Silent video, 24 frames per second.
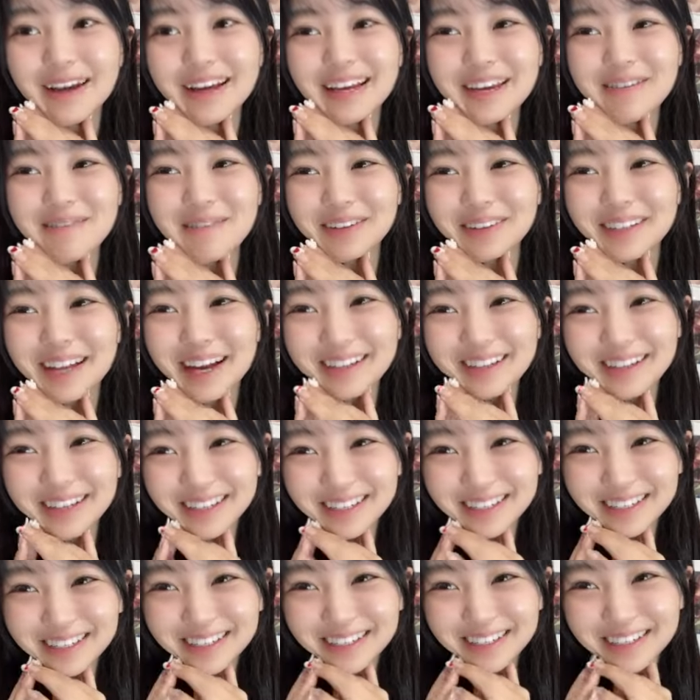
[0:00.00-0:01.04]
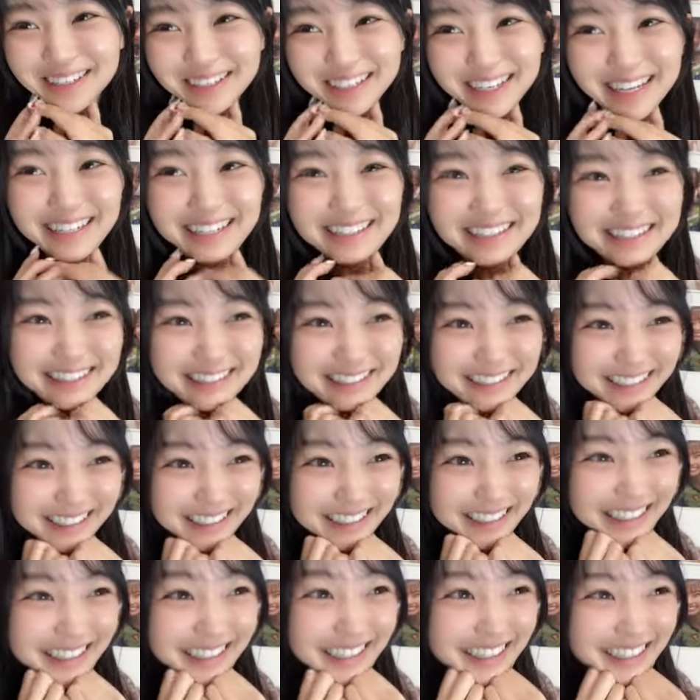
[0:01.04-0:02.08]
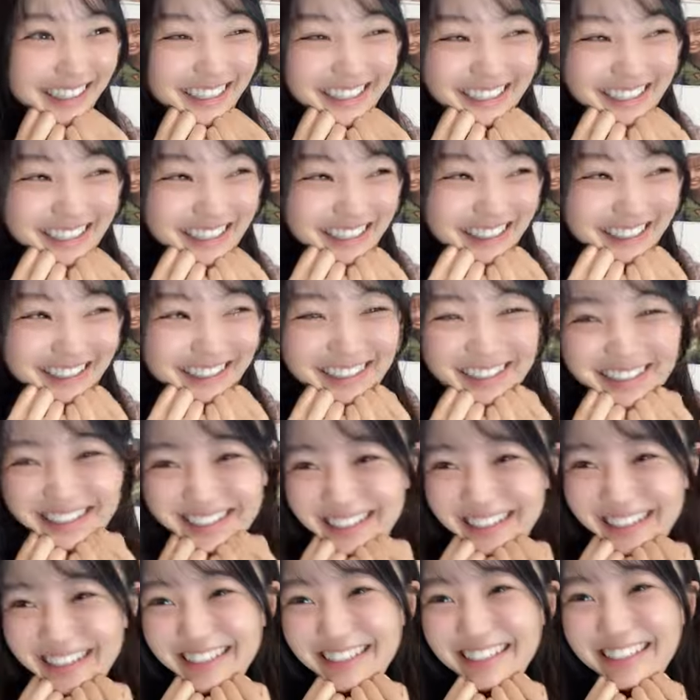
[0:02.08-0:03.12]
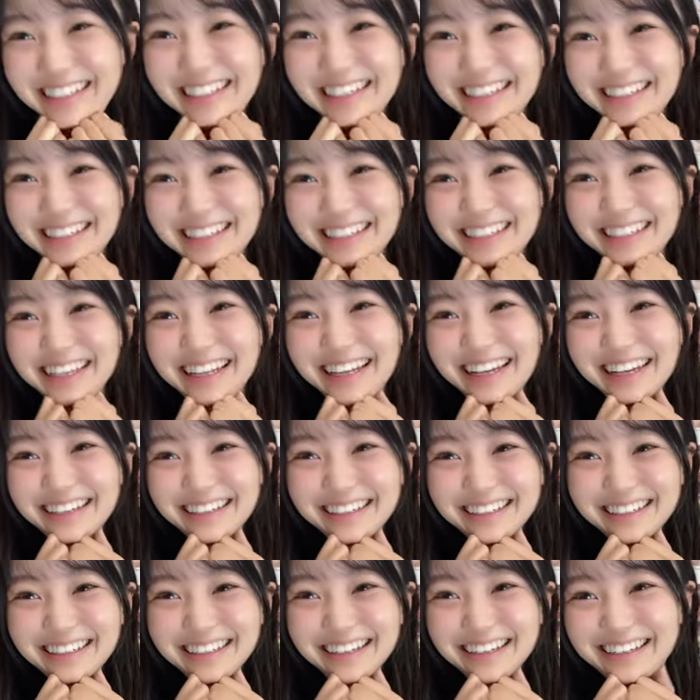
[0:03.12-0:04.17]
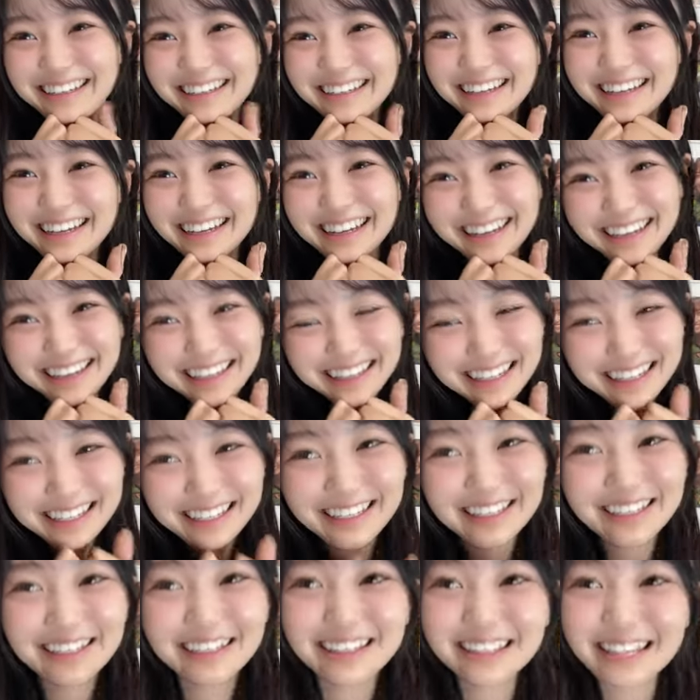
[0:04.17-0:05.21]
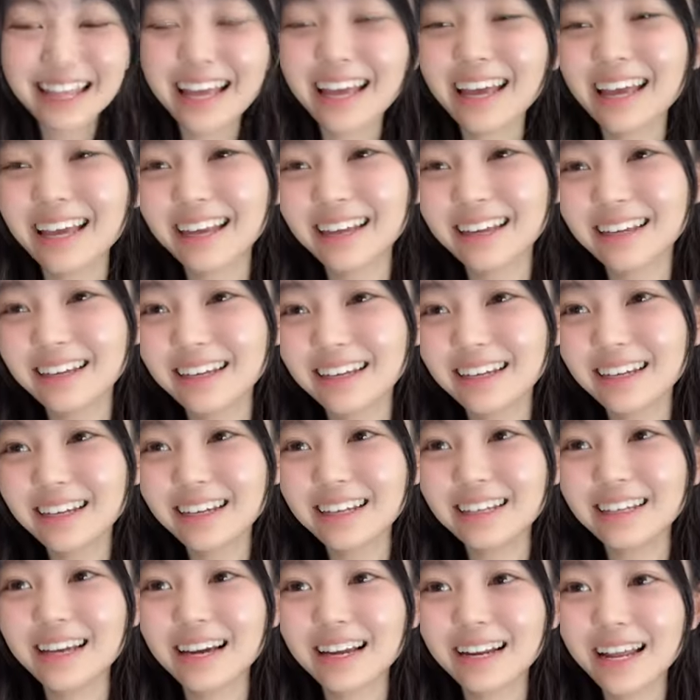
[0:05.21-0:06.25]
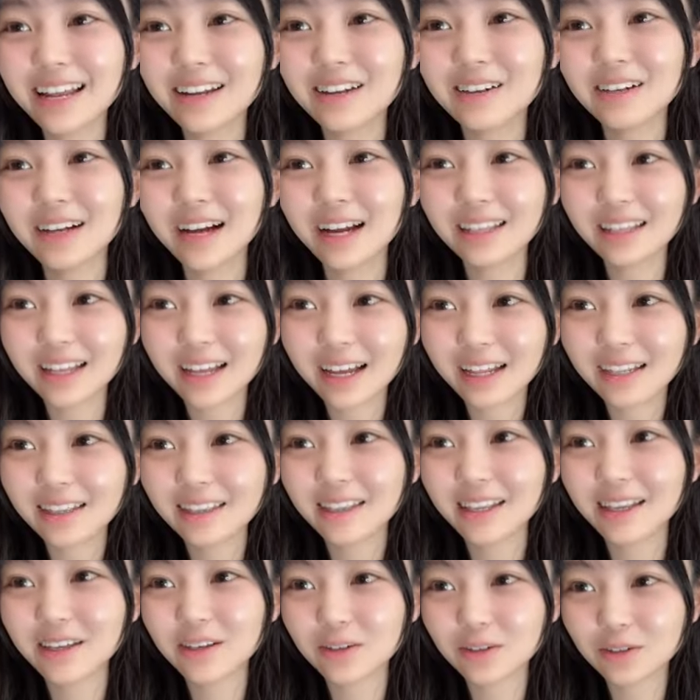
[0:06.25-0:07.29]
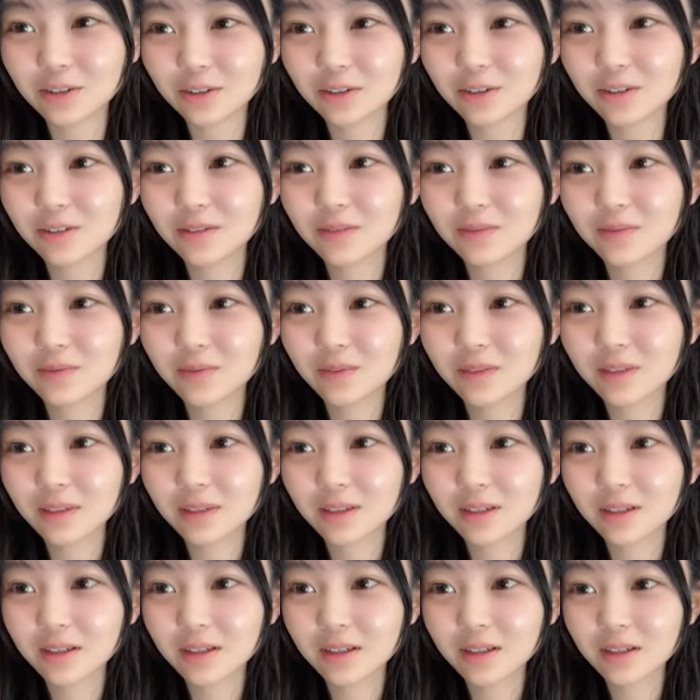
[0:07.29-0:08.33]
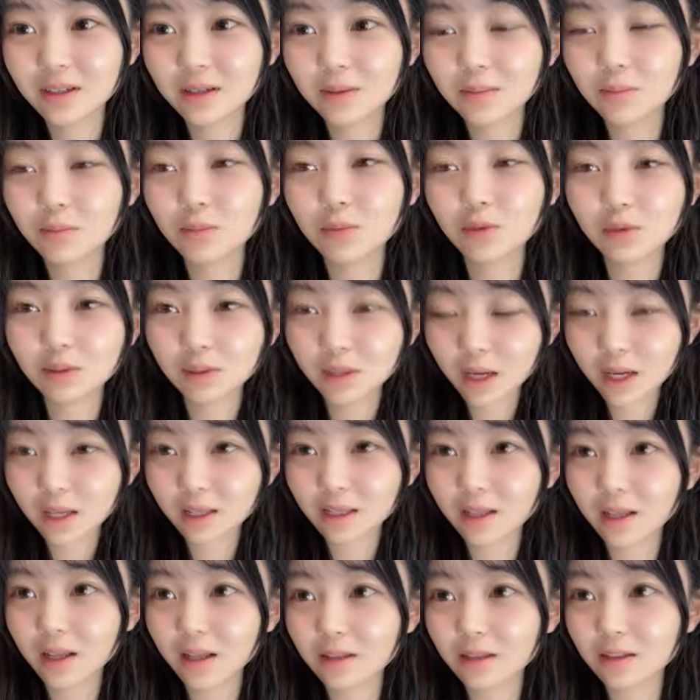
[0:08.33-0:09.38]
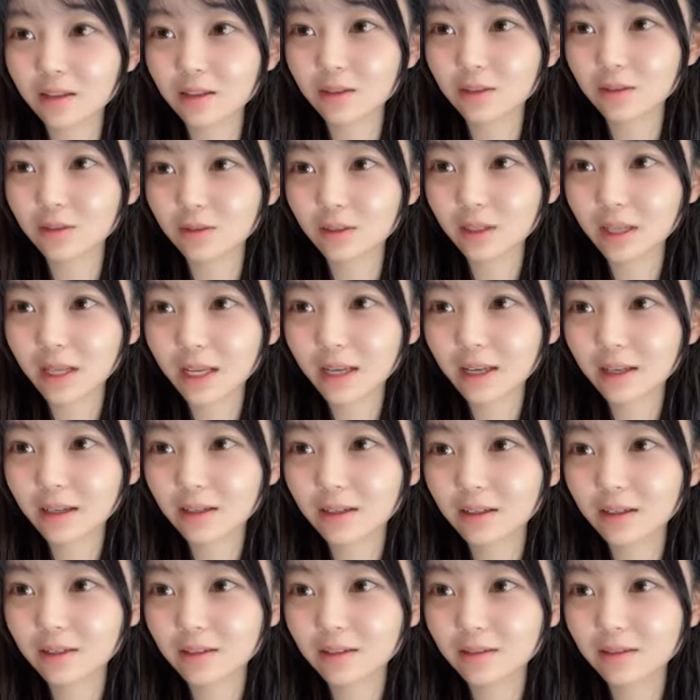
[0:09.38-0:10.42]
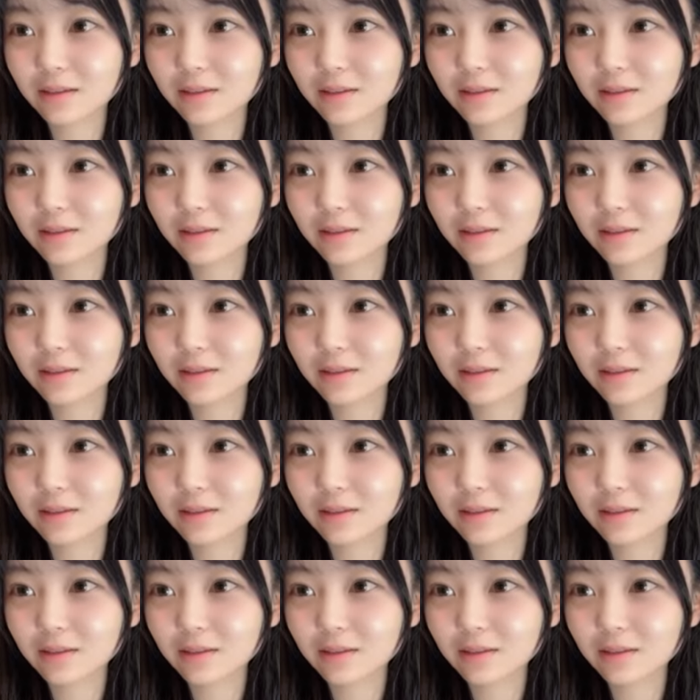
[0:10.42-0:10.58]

今何日続いてるの?」って「40日!」って言ってやれるかなっていう問題なんですよね。